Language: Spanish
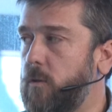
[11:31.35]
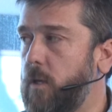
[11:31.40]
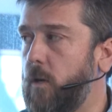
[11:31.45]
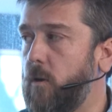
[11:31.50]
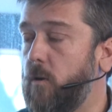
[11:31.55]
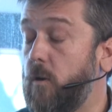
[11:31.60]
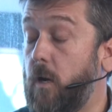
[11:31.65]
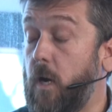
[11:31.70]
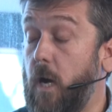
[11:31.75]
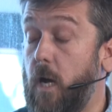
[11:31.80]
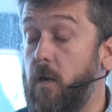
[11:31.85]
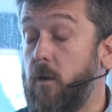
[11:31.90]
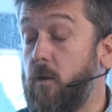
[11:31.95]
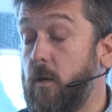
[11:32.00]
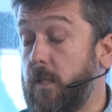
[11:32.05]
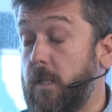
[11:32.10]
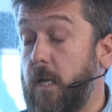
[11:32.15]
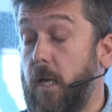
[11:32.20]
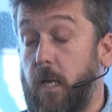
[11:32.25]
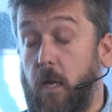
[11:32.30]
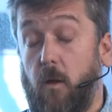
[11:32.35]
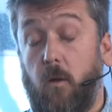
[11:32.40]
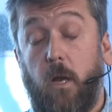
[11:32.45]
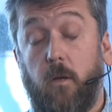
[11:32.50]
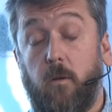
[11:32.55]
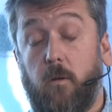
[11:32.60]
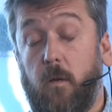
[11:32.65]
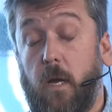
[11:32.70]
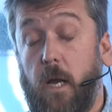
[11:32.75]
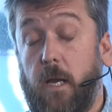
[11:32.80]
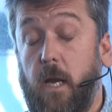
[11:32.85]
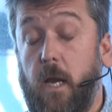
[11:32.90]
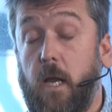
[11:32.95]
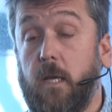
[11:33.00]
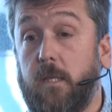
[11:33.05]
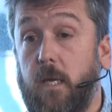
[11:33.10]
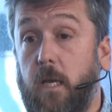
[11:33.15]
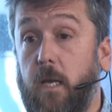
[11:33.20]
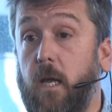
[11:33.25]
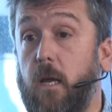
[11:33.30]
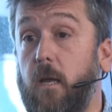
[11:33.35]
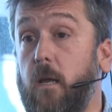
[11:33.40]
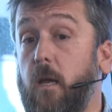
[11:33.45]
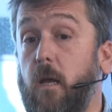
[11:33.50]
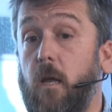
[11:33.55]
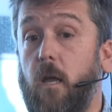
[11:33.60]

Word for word: de los caños de salida o las cañerías de salida